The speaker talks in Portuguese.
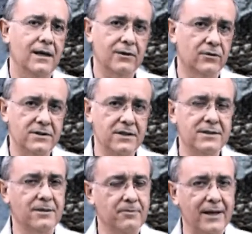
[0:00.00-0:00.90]
A
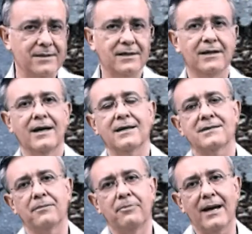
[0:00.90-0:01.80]
notícia para encerrar
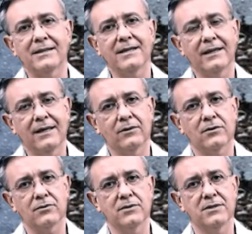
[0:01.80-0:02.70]
esta parte é que
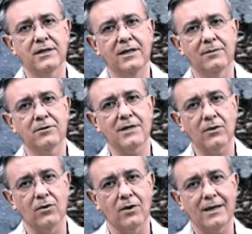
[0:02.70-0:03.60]
nós conseguimos
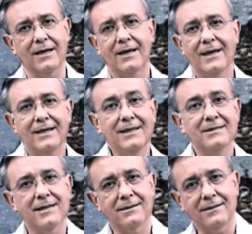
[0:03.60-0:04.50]
agora
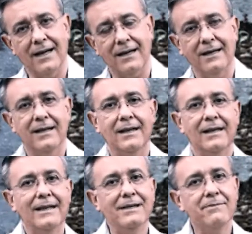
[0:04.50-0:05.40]
isentar
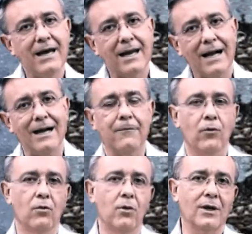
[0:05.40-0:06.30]
liberar
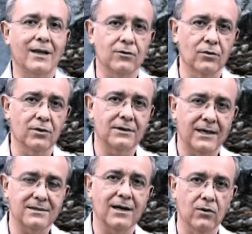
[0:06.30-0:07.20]
o morador
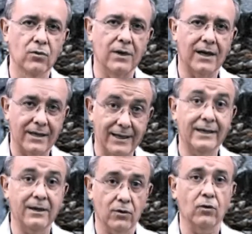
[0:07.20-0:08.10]
dessa rua, aquele
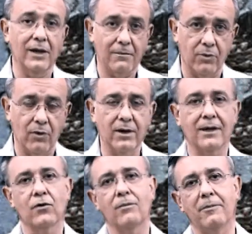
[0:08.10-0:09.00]
que
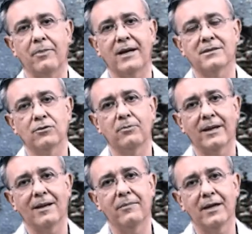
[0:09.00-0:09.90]
colabora com uma parte do
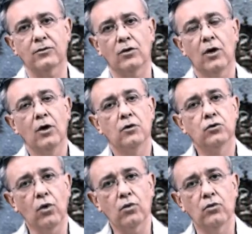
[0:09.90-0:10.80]
pagamento,
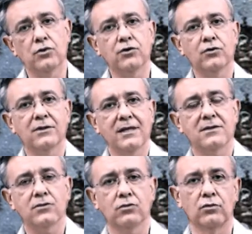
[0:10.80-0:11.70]
do custo
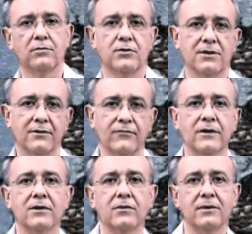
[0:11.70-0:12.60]
desses tubos que
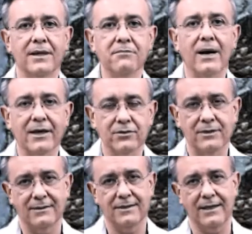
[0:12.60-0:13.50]
ficam embaixo
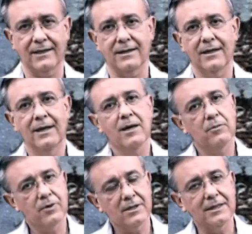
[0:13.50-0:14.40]
da terra.
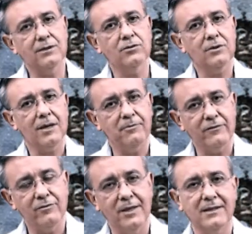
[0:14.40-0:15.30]
Portanto, a
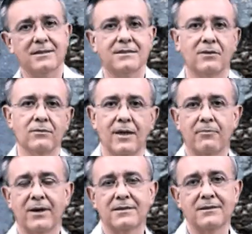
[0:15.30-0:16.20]
pavimentação, a
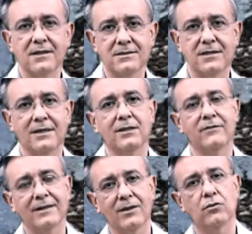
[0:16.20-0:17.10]
partir deste ano,
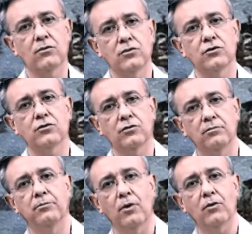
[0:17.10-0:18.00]
vai ter um custo
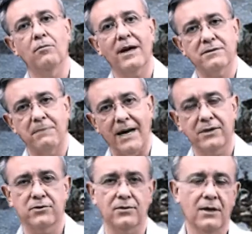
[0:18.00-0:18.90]
um pouco mais
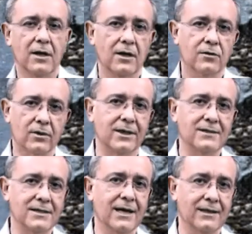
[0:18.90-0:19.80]
baixo do que
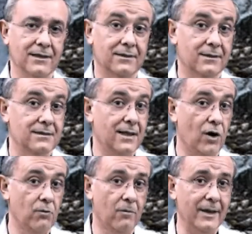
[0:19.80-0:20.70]
tinha antes.
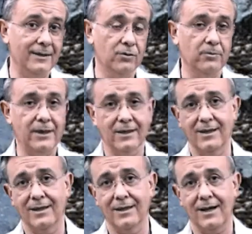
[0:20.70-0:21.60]
É o momento para
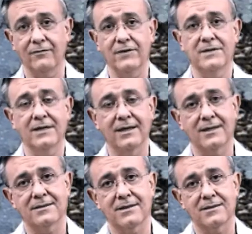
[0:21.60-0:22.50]
que a
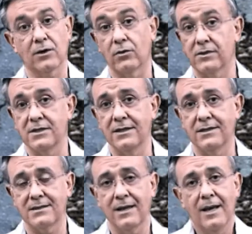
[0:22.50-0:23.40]
vizinhança se
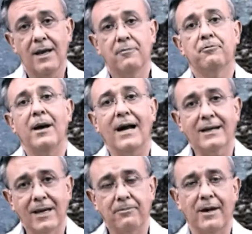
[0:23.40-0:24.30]
cotize,
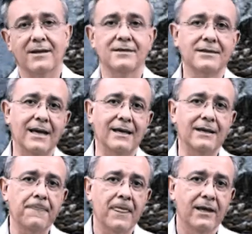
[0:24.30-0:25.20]
pague a parte
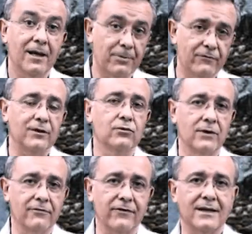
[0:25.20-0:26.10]
dela e a
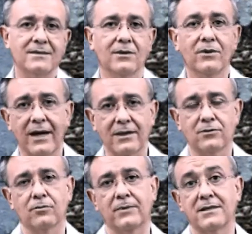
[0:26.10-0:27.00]
prefeitura faça o
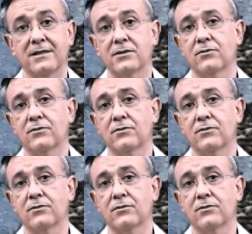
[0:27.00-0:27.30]
resto, para a gente